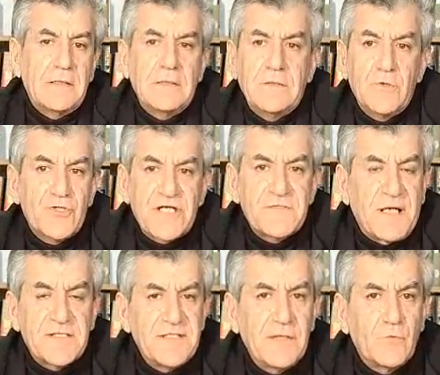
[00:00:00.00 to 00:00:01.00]
euh, le geste
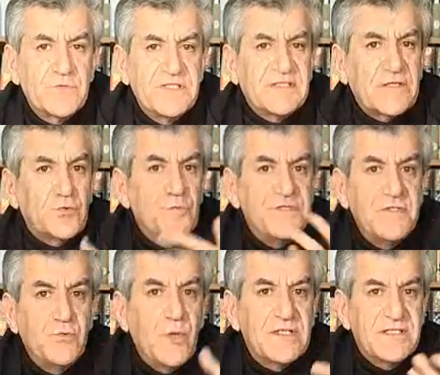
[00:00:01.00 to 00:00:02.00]
marxien consiste à
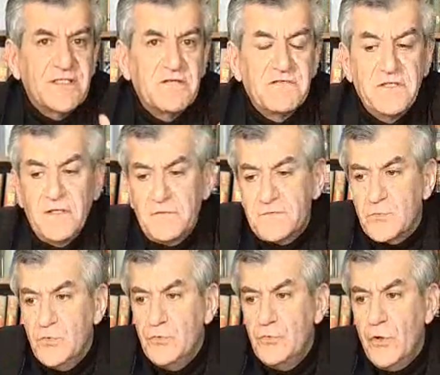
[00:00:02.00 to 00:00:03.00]
substituer à cette
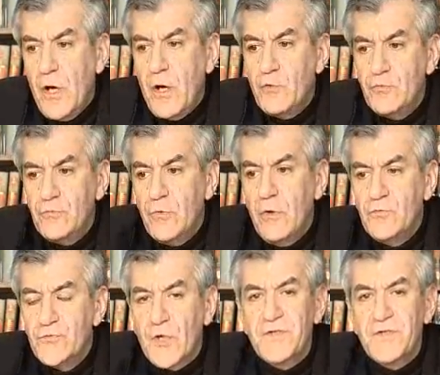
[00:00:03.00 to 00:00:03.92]
évidence une,